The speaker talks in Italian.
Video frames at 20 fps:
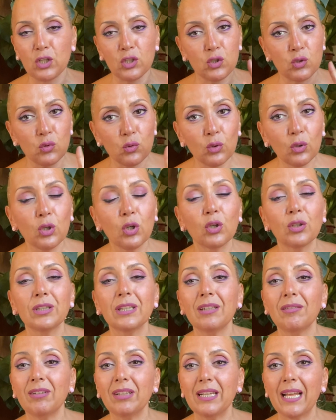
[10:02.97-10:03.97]
in su,
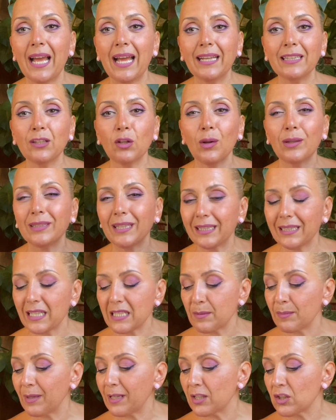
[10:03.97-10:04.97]
condividetelo, andate
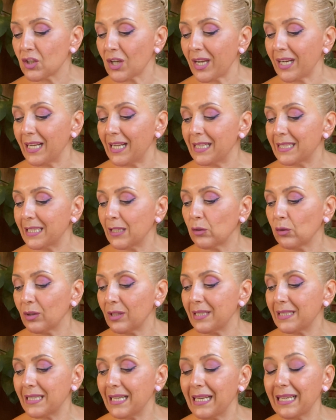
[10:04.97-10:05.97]
a sbirciare nel sito
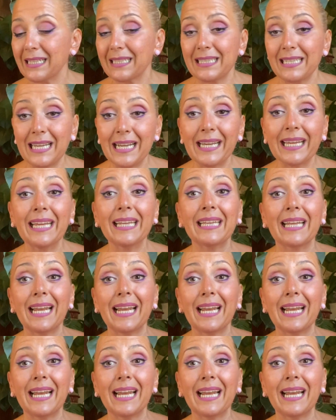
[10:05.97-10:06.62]
di Silk Silky,